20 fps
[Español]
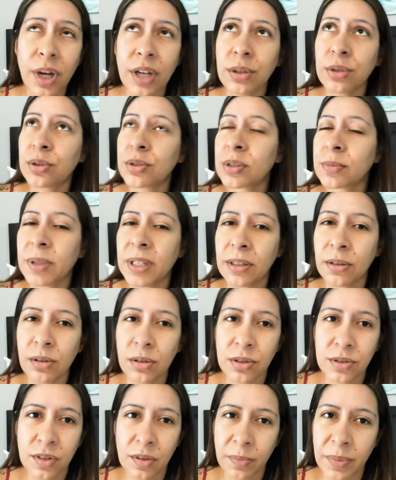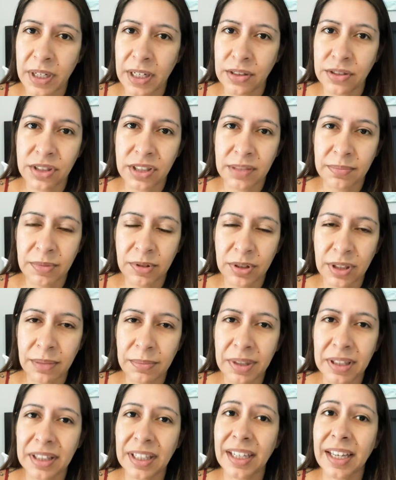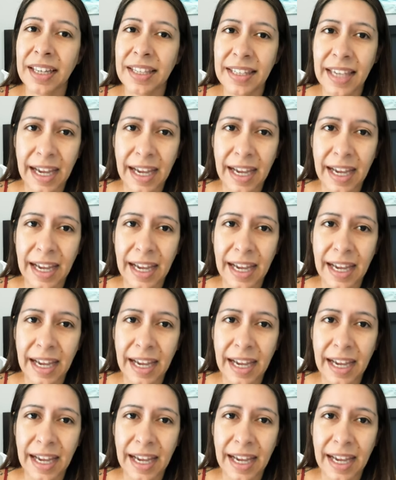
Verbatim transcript: hay otros vehículos operados remotamente que